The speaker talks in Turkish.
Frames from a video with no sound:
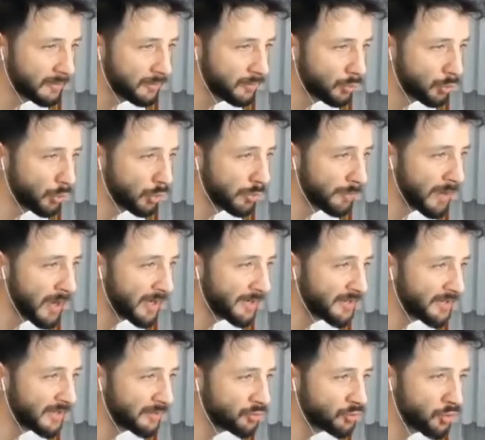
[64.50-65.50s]
Oğlum her
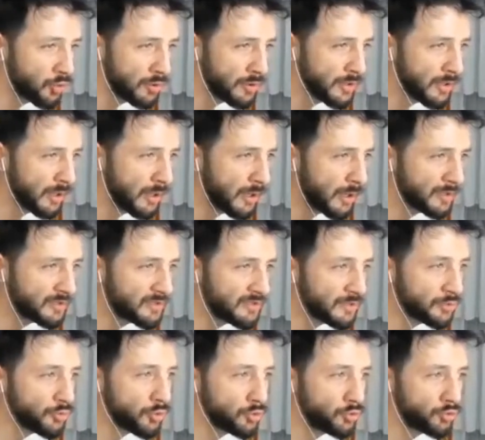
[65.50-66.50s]
yer çöl ya.
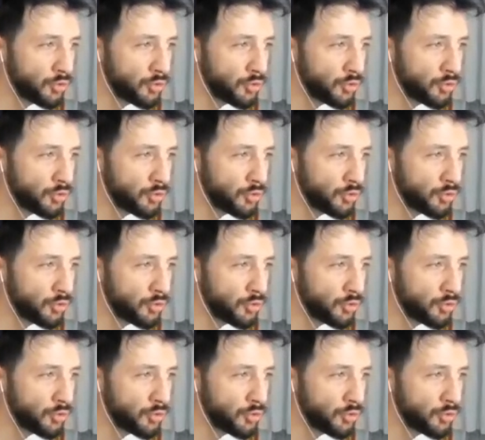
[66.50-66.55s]
Aslında çok